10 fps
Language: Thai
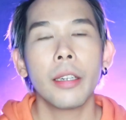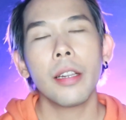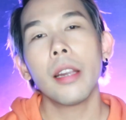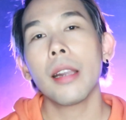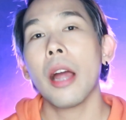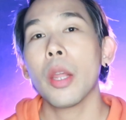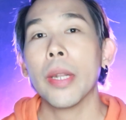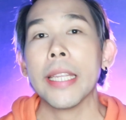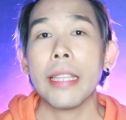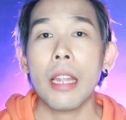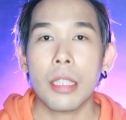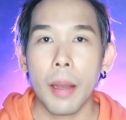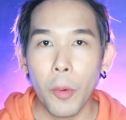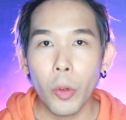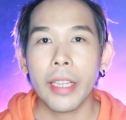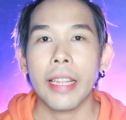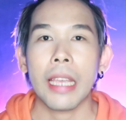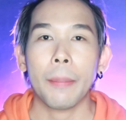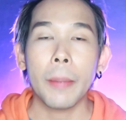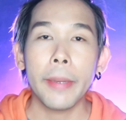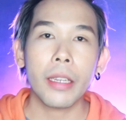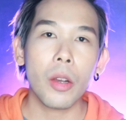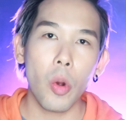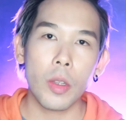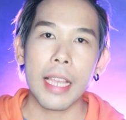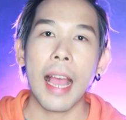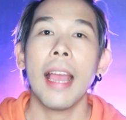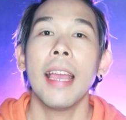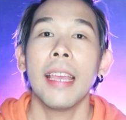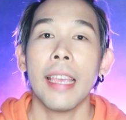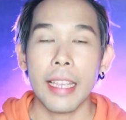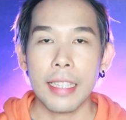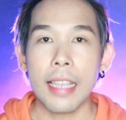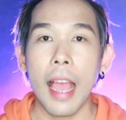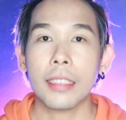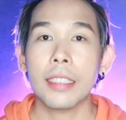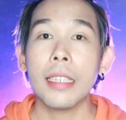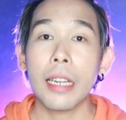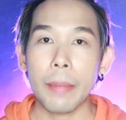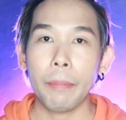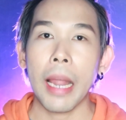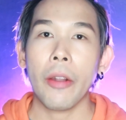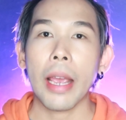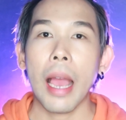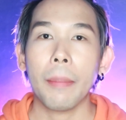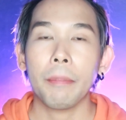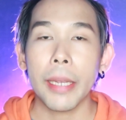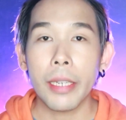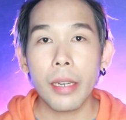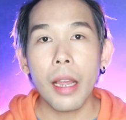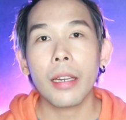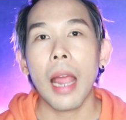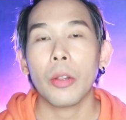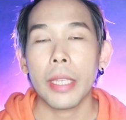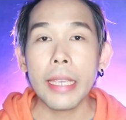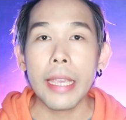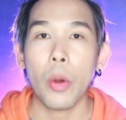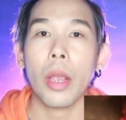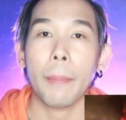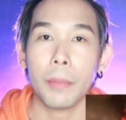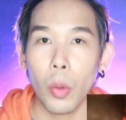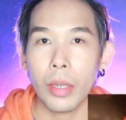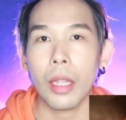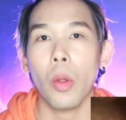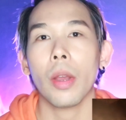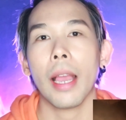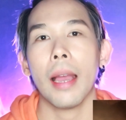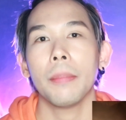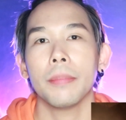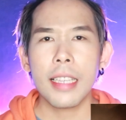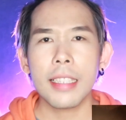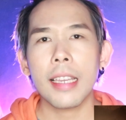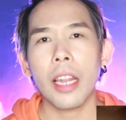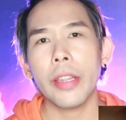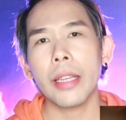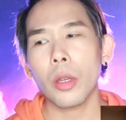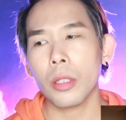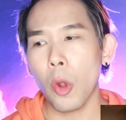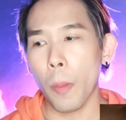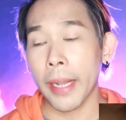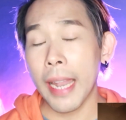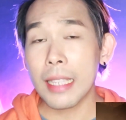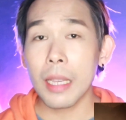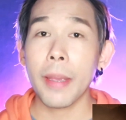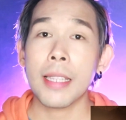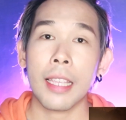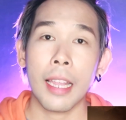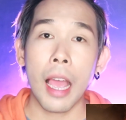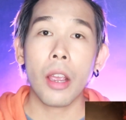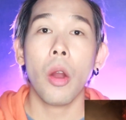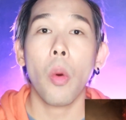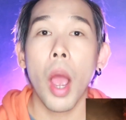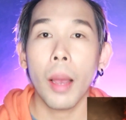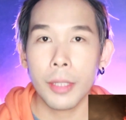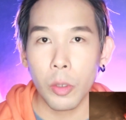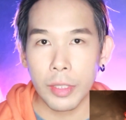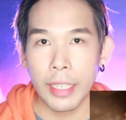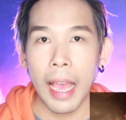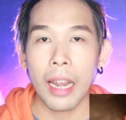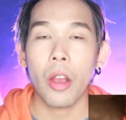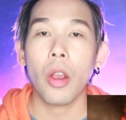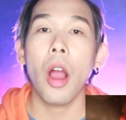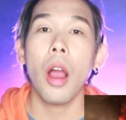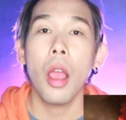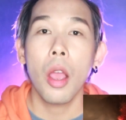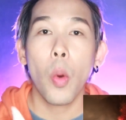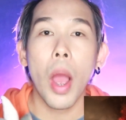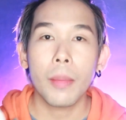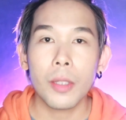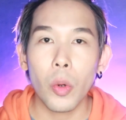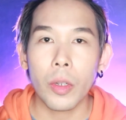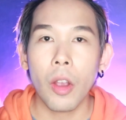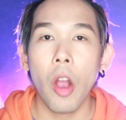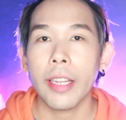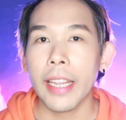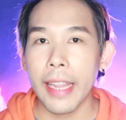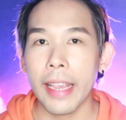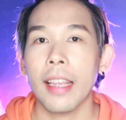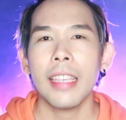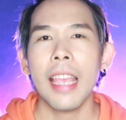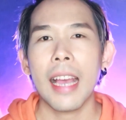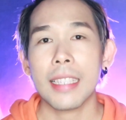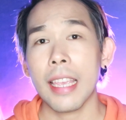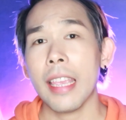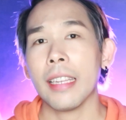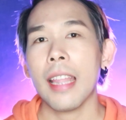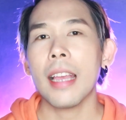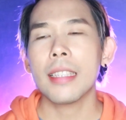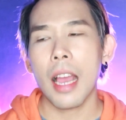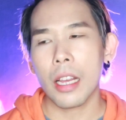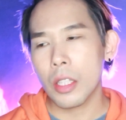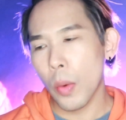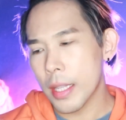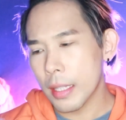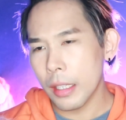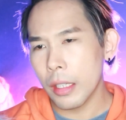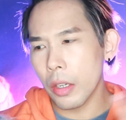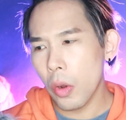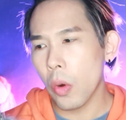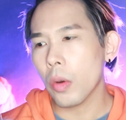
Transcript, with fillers: เรื่องราวในวันนี้ที่เราจะมาพูดกันเนี่ยเพื่อนๆก็คงจะเห็นจากชื่อคลิปไปแล้วนะครับเป็นเรื่องราวที่เกี่ยวกับตัวตลกครับจริงๆแล้วเนี่ยตัวตลกมันน่าจะเป็นสัญลักษณ์ของความสนุกสนานแล้วก็ความสุขของเด็กๆที่อาจจะเห็นได้จากสวนสนุ